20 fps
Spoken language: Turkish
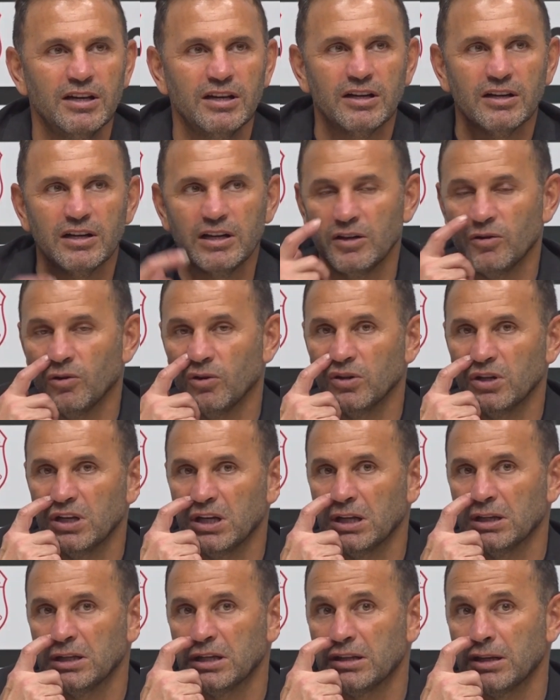E, onun
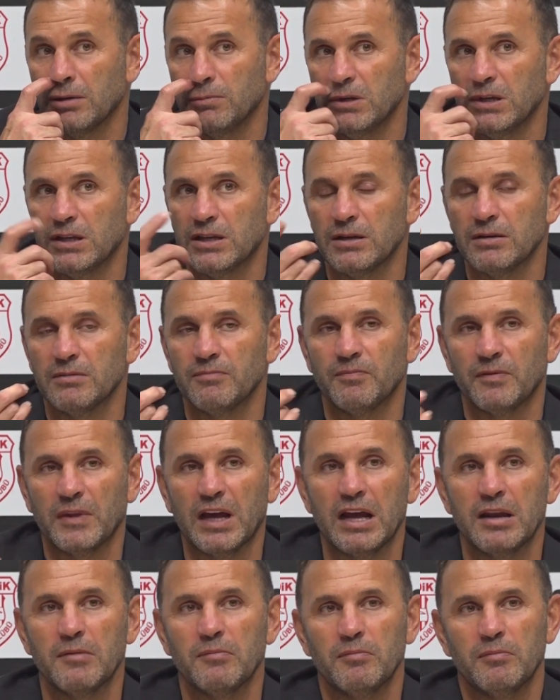yanında tabii ki
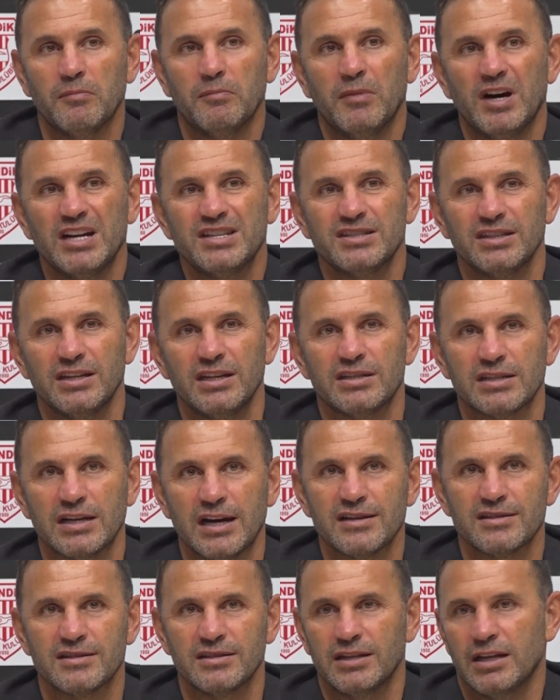yani maçın
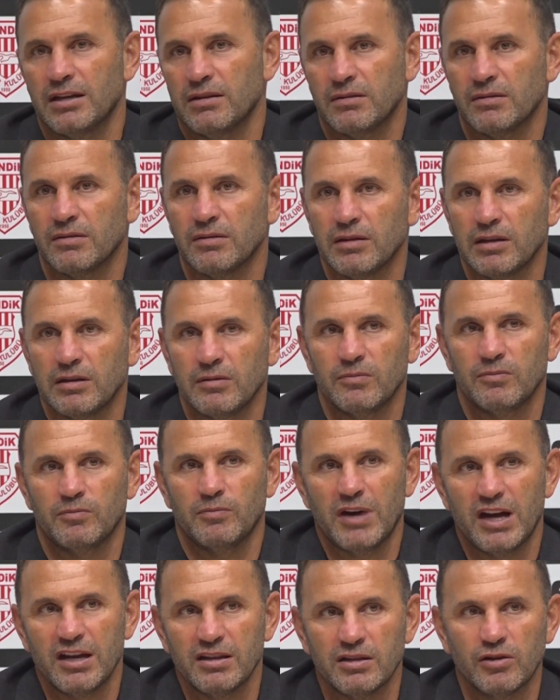içerisinde
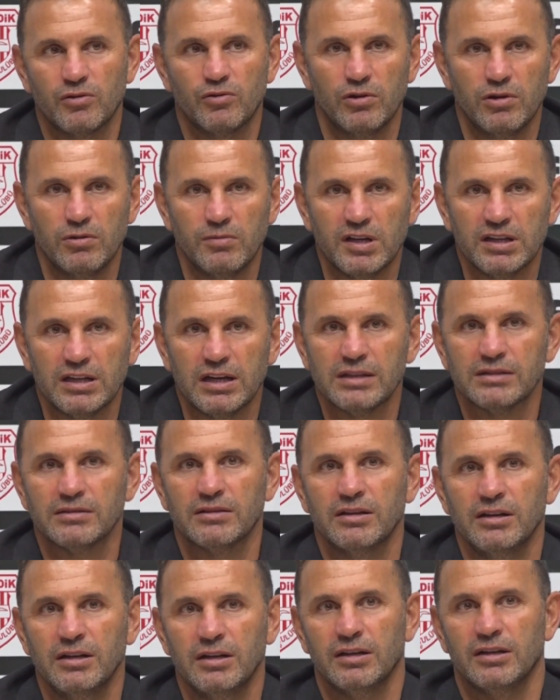ben de kulübeden
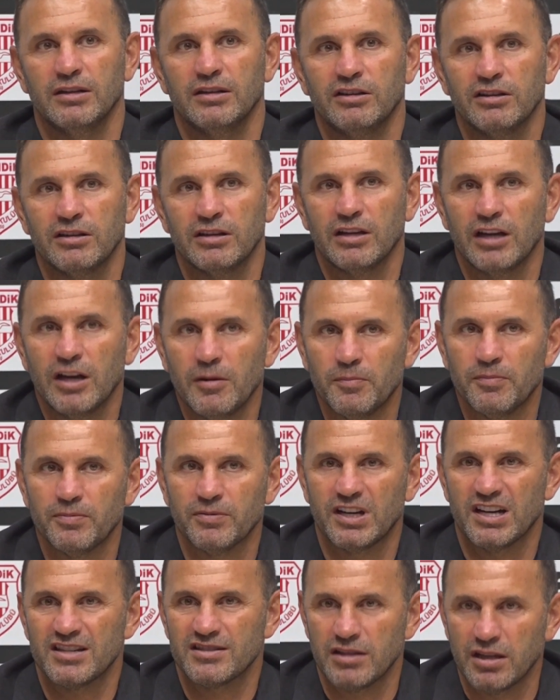e, hep
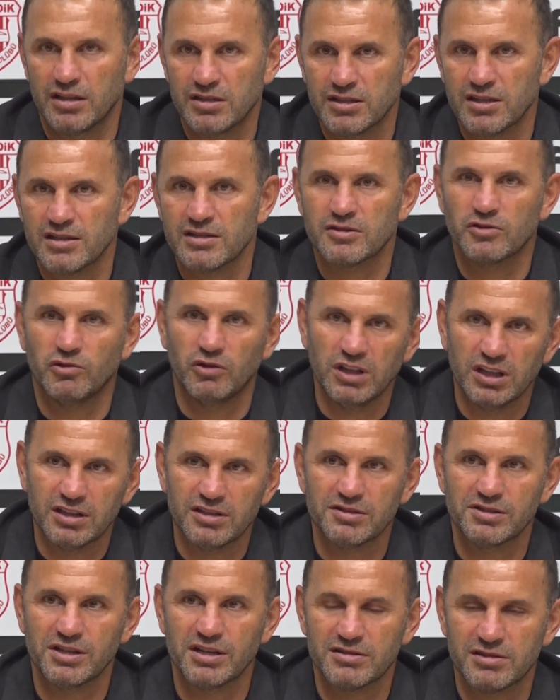kazanacağız, gol
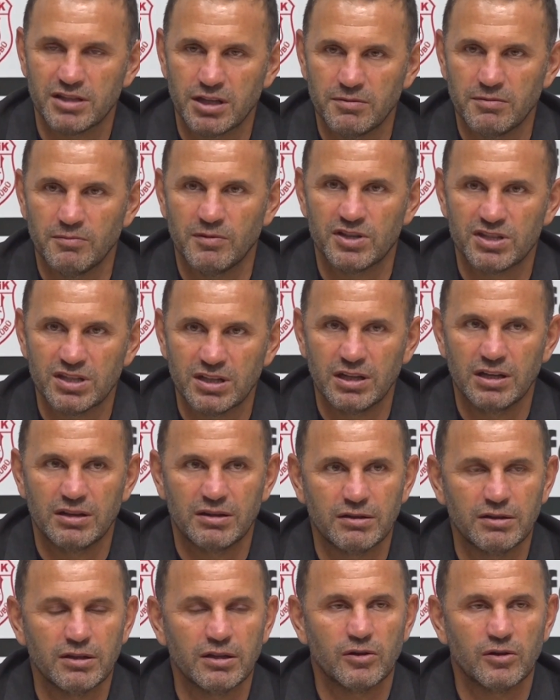atacağız gibi maçın gittiğini